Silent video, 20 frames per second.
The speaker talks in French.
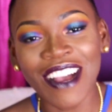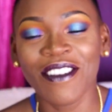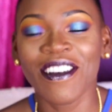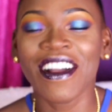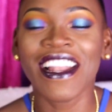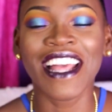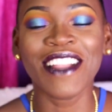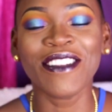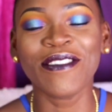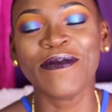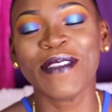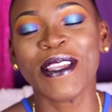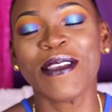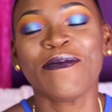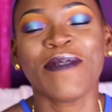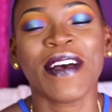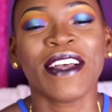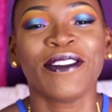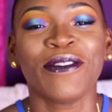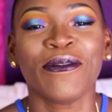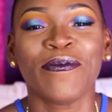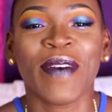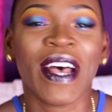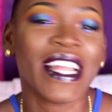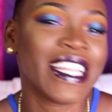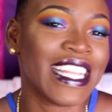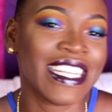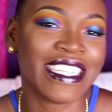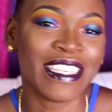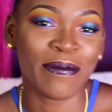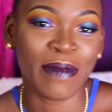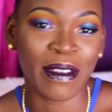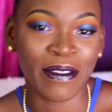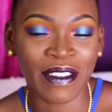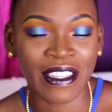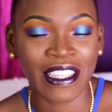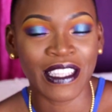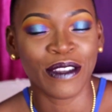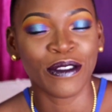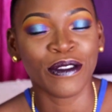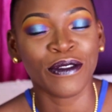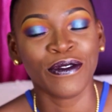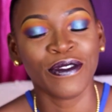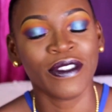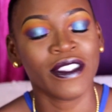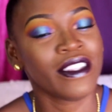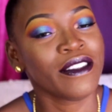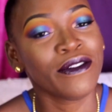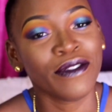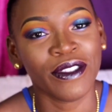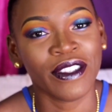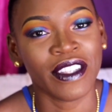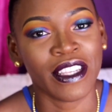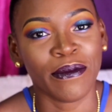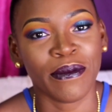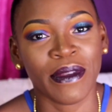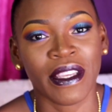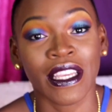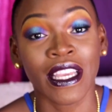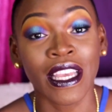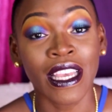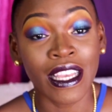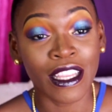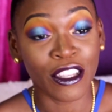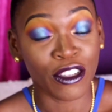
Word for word: Voilà, n'oubliez pas de partager ma vidéo si vous aimez.